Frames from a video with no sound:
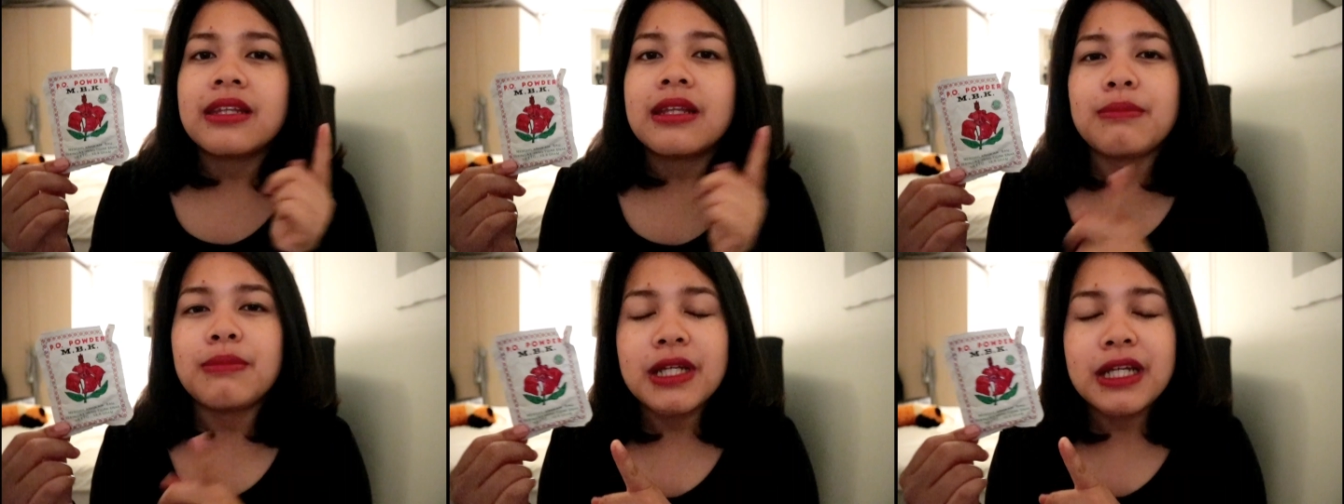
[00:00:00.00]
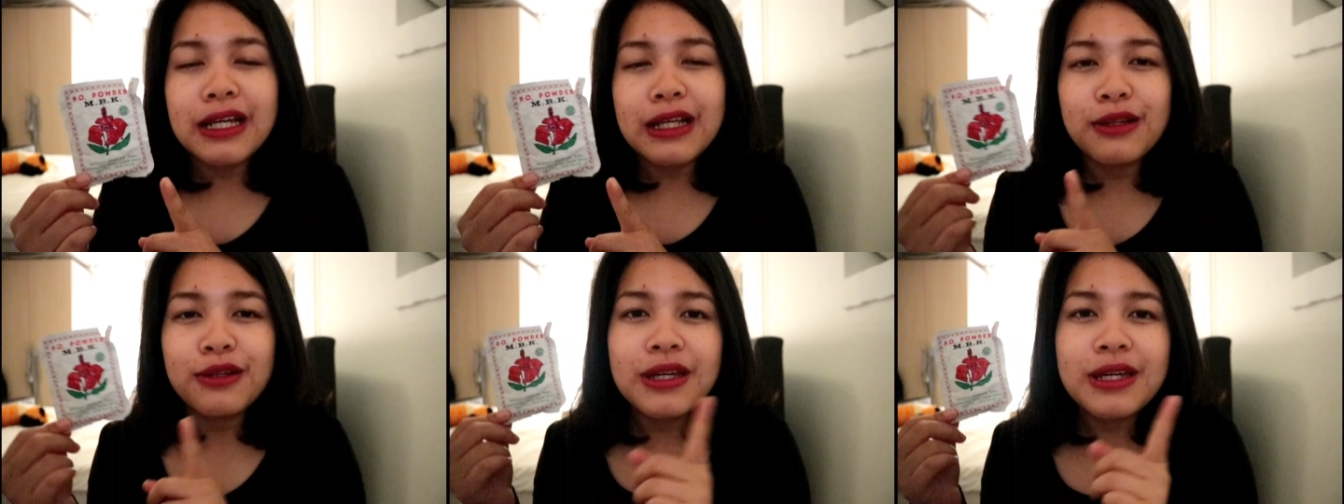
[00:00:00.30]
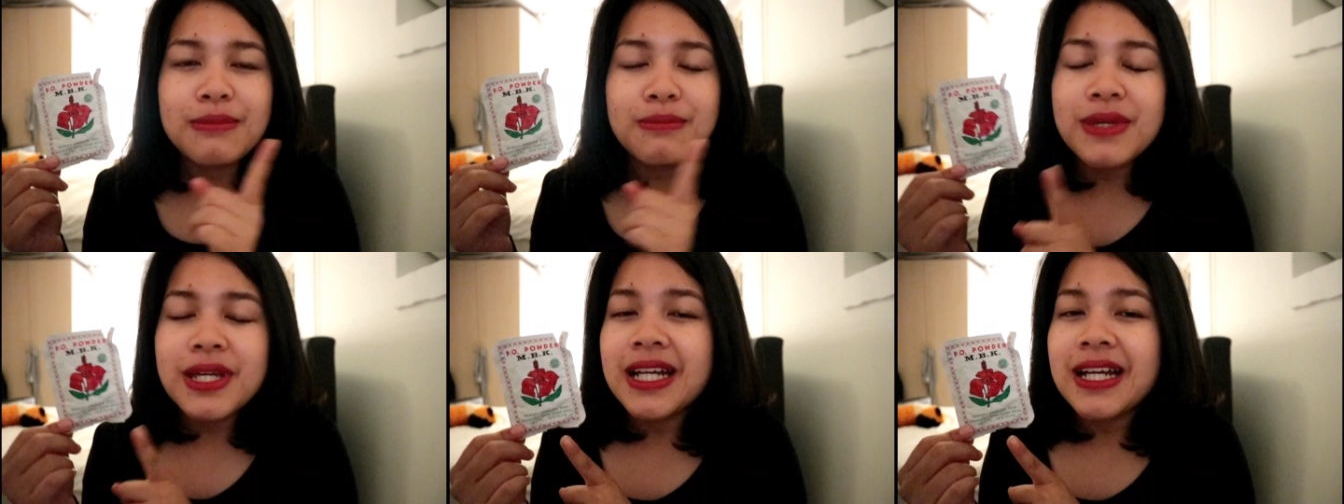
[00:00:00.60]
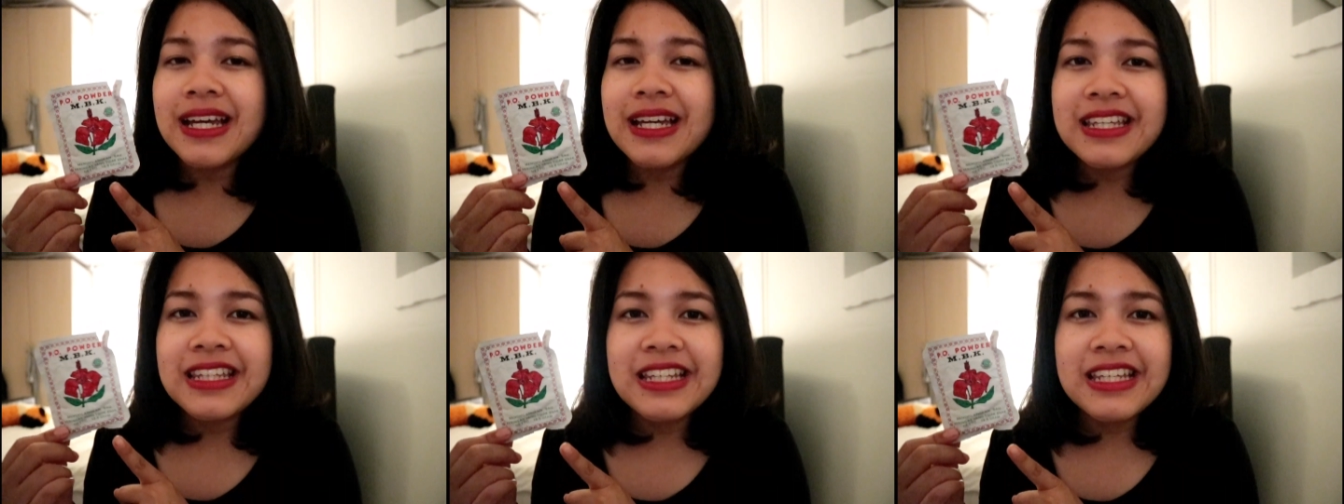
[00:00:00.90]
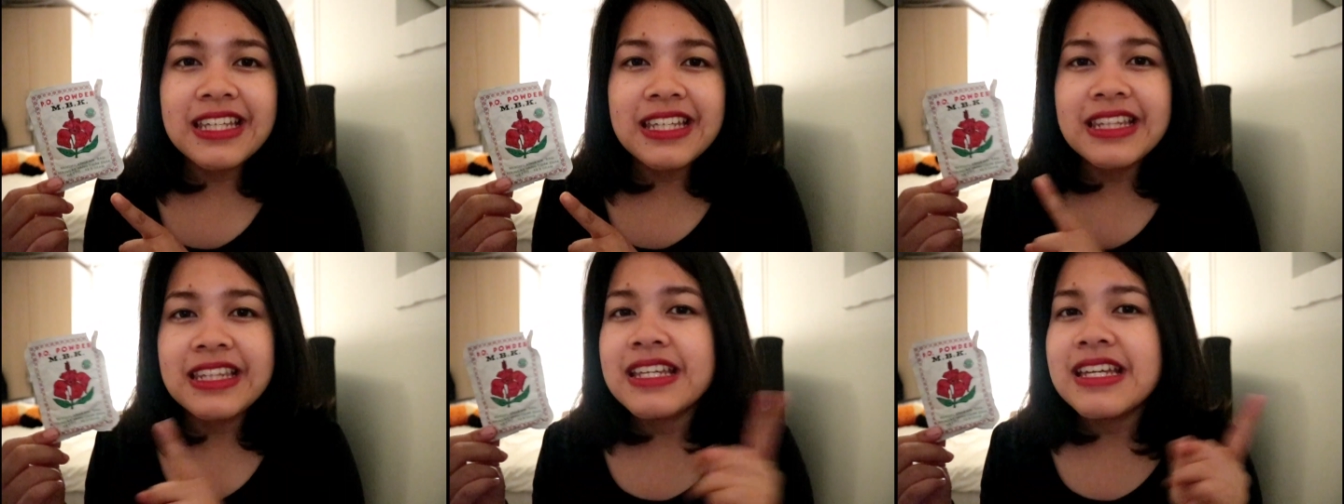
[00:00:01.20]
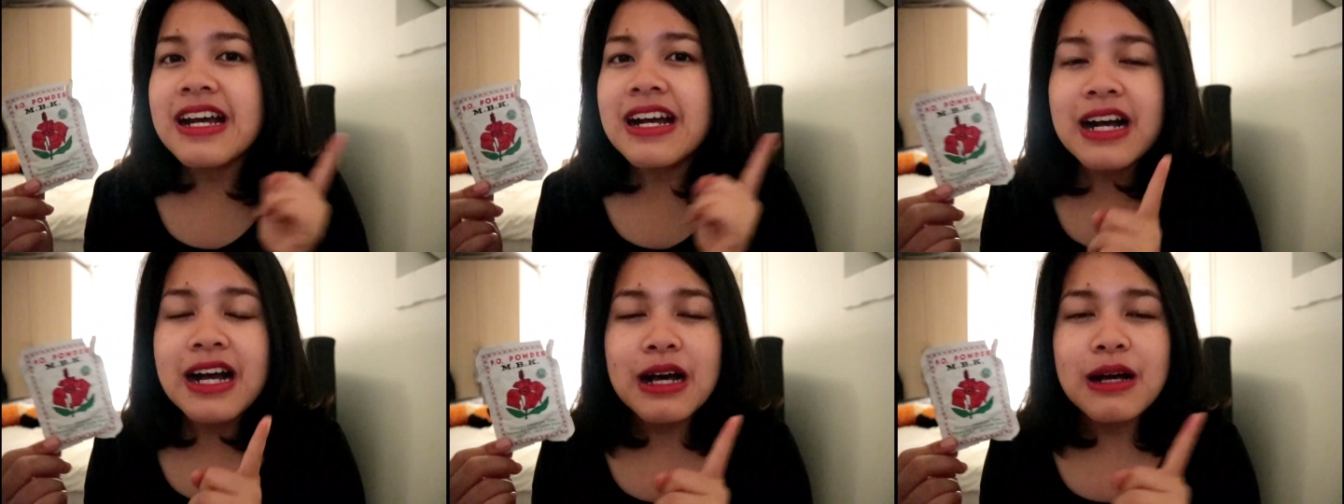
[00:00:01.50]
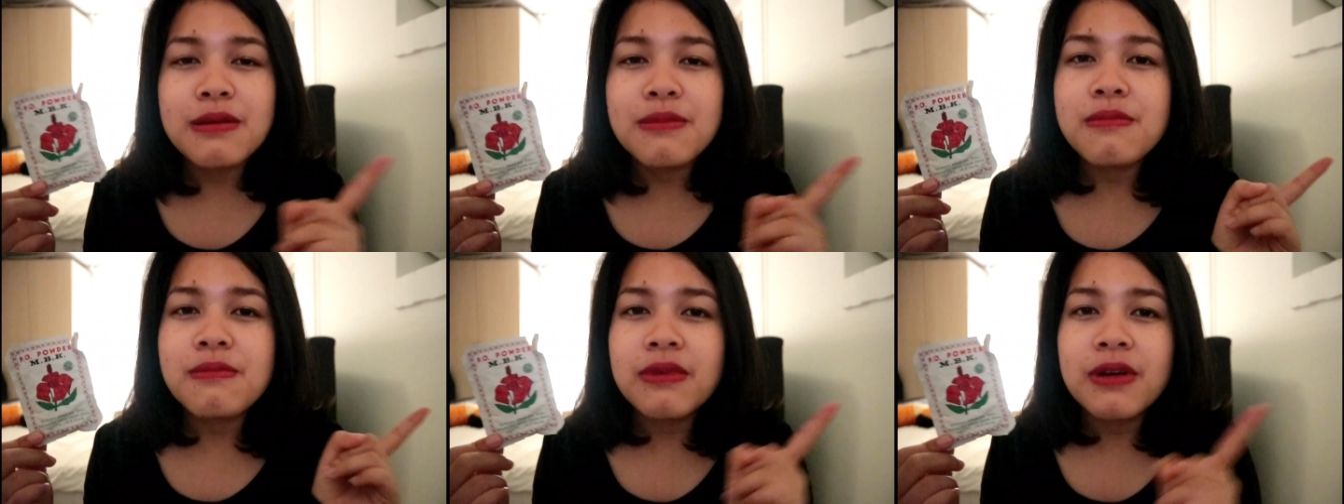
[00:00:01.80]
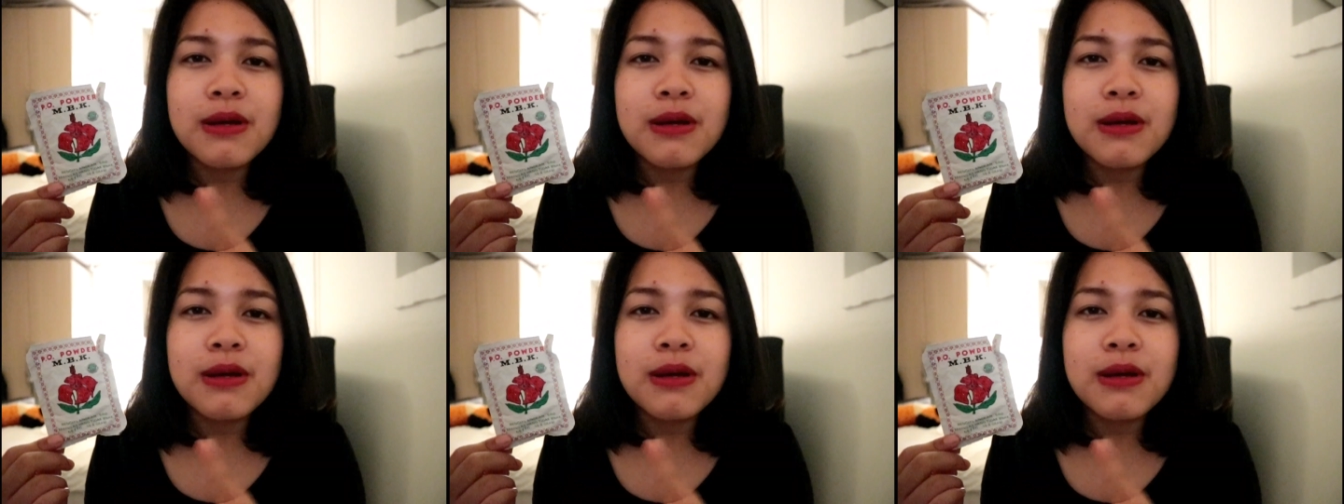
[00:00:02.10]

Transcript: tapi kalau MBK ini dia nggak